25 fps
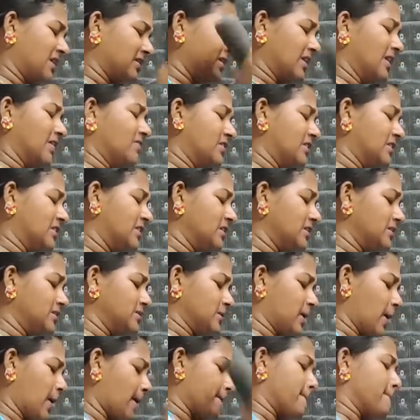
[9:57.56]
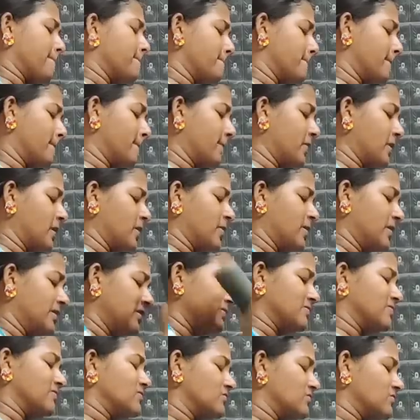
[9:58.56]
அதில் வந்து இங்கே
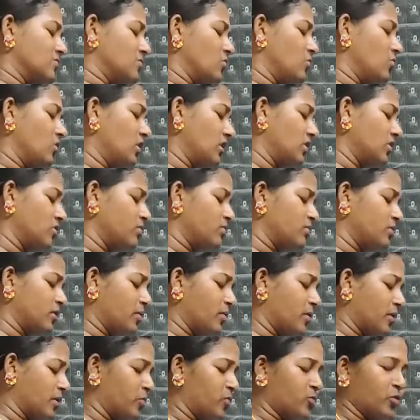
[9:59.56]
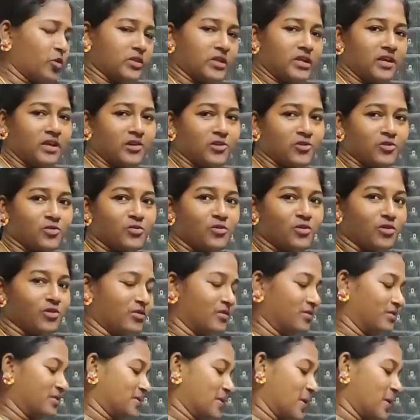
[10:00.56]
உள்ளே எதுவும் பாப்பா புதையல் இருக்குமோ